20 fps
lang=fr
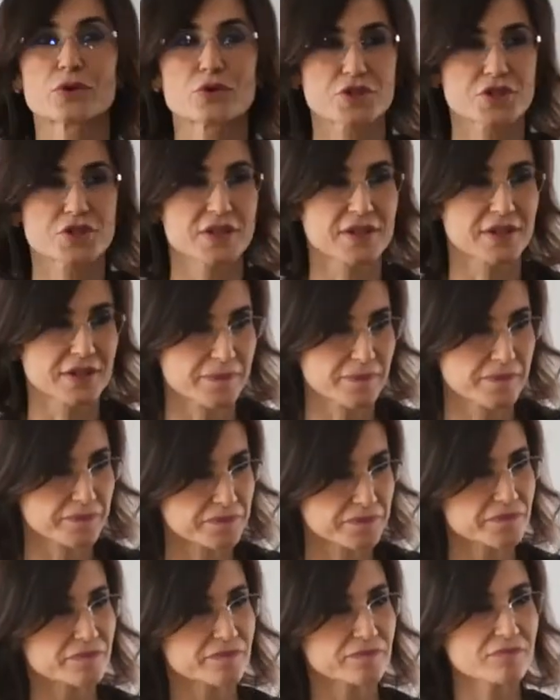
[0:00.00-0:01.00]
programme,
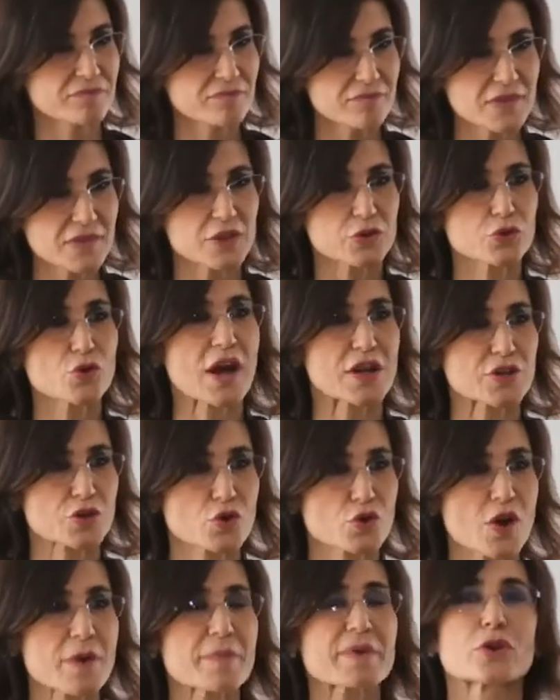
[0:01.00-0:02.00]
notamment des
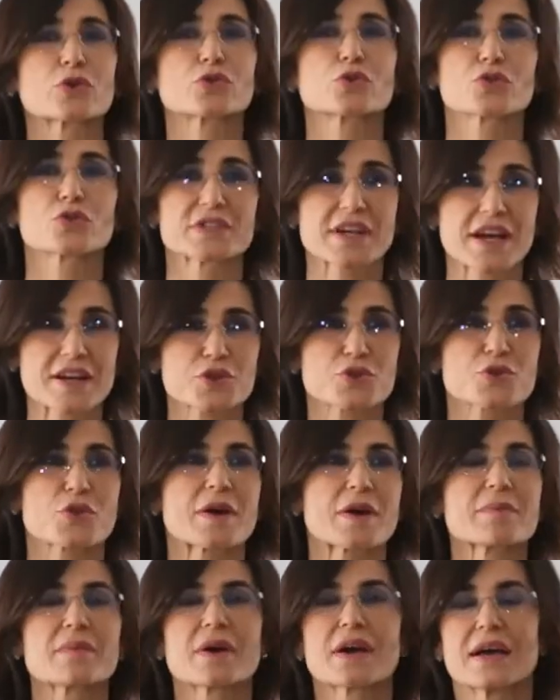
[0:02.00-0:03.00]
certifications IT très
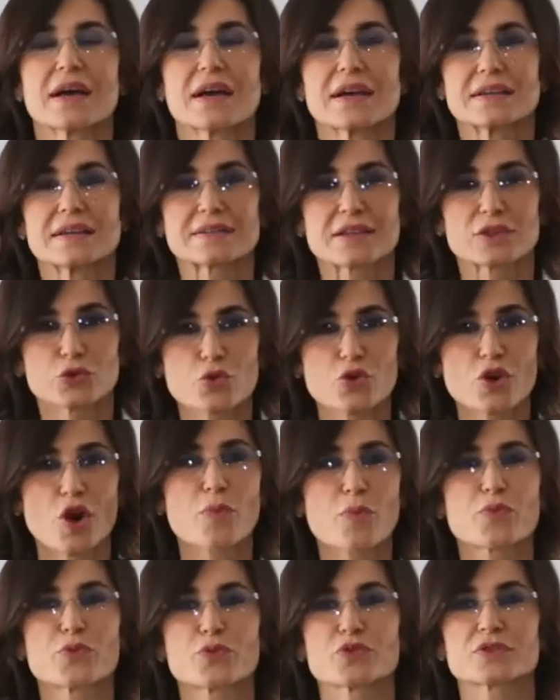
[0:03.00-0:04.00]
demandées par le monde du
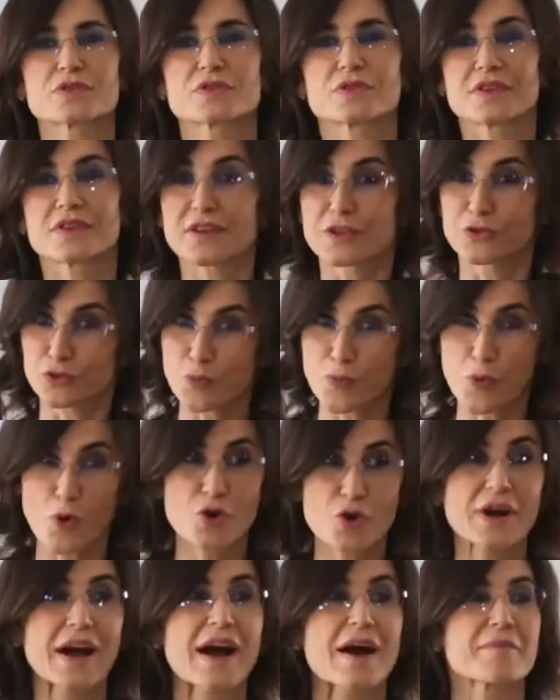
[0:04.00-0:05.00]
travail, des
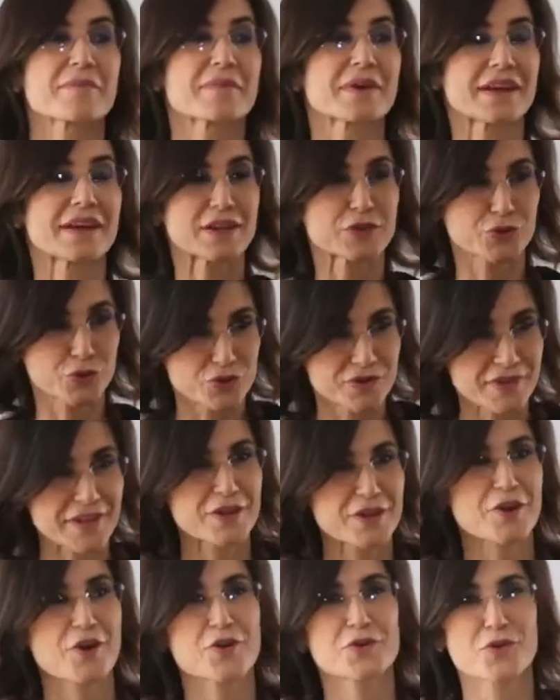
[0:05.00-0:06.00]
certifications
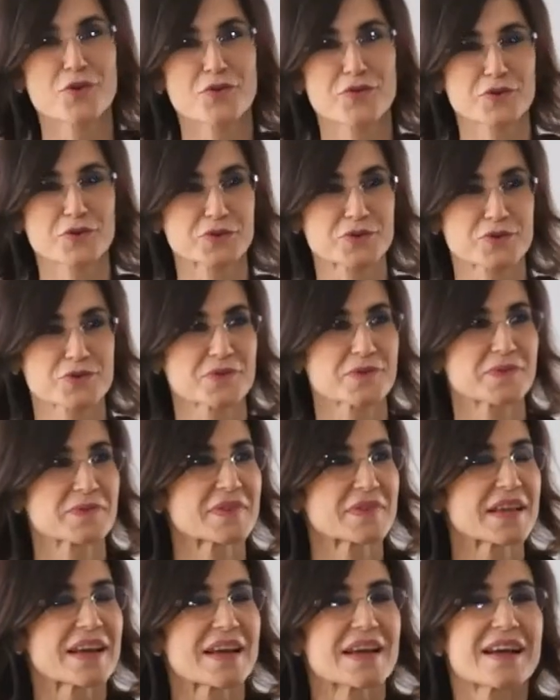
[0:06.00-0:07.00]
Microsoft
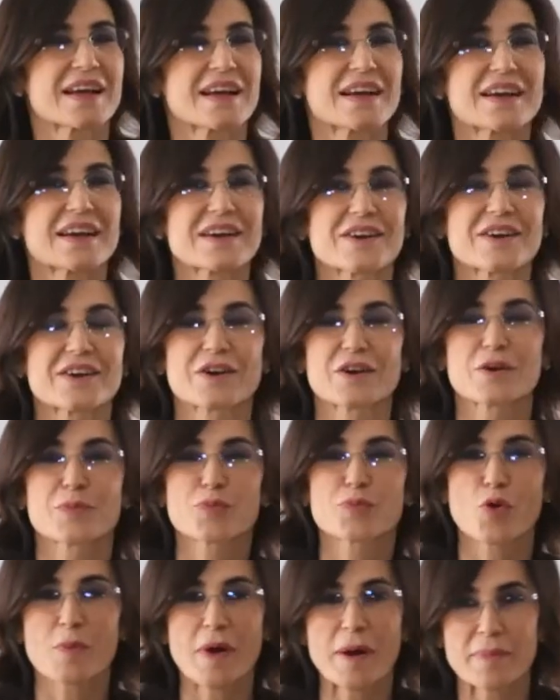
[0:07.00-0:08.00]
avec qui on vient de signer une
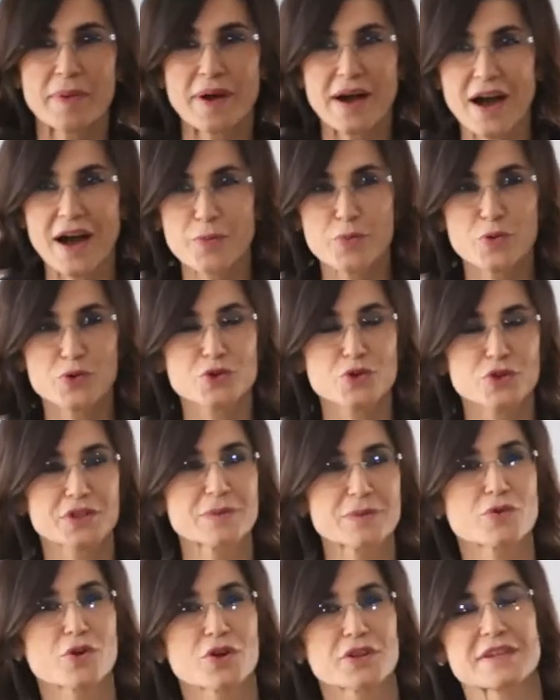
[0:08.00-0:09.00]
convention,
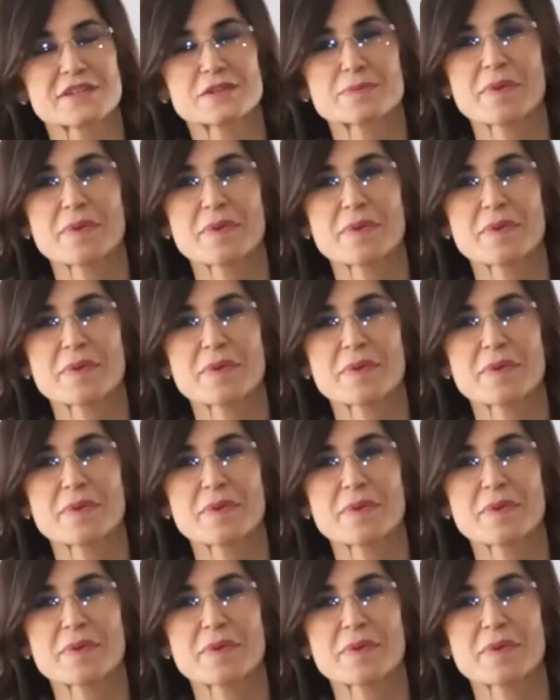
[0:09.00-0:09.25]
Oracle.